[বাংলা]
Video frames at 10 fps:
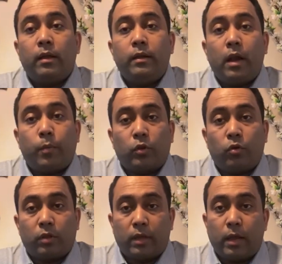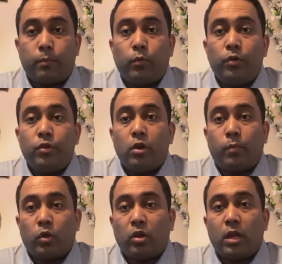নিরাপদ করতে প্রয়োজনীয়
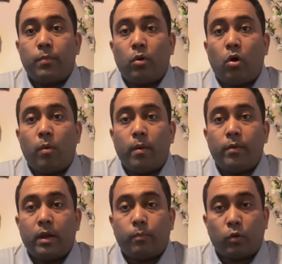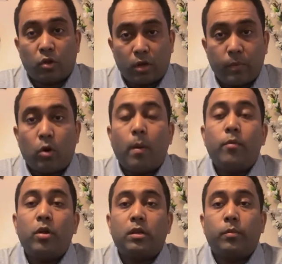পদক্ষেপ অভাবের পদক্ষেপের অভাব
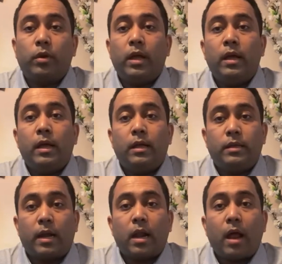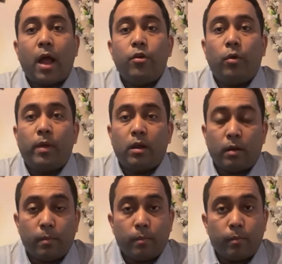রয়েছে বলে জানান আইওমের
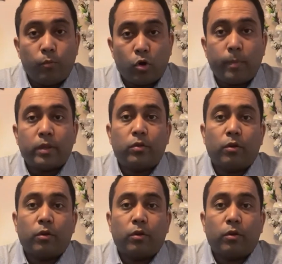মুখপাত্র